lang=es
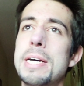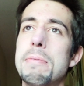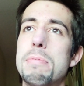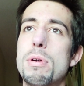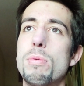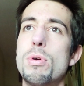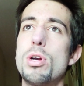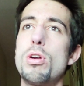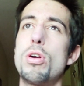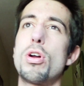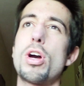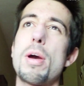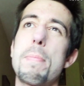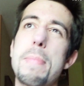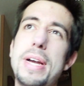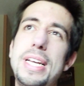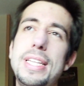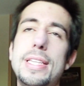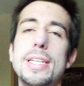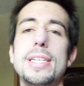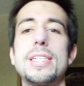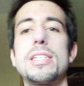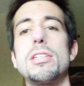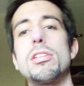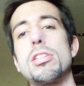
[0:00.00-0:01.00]
pero bueno, lo que me ha
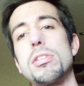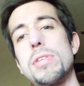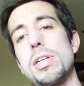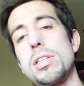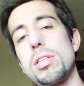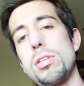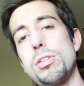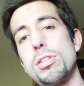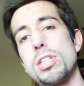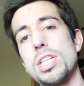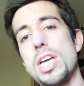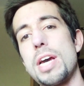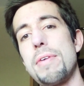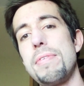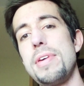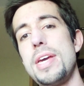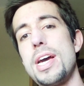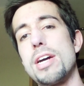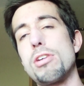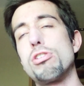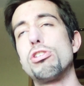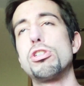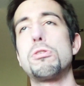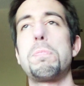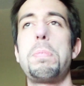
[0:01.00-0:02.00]
interesado sobre todo es que
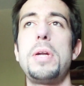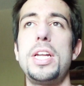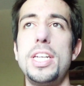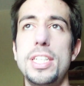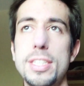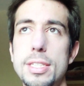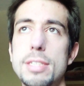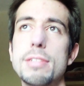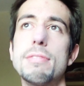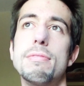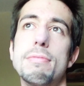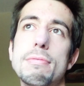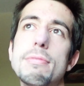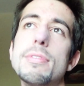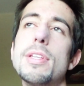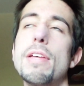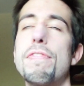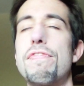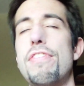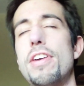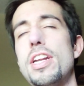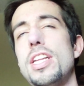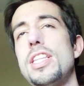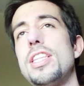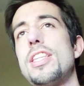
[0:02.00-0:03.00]
había cosplays
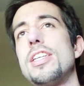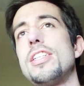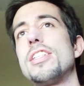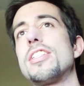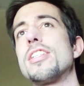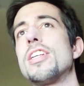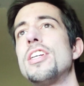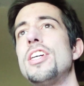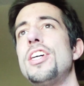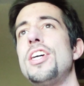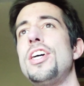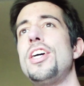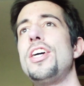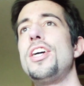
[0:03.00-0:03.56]
diferentes